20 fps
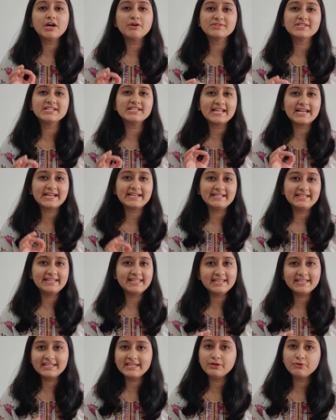थाउजेंड
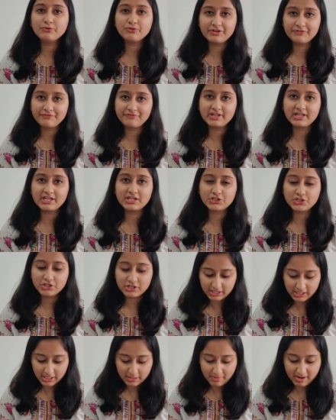नाइनटीन के
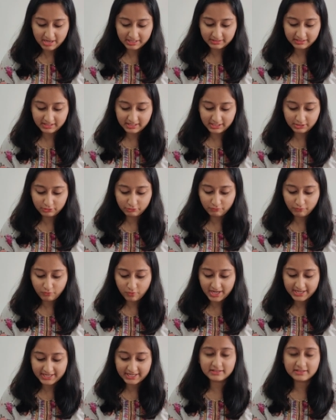नोटिफिकेशन की बात करें तो वो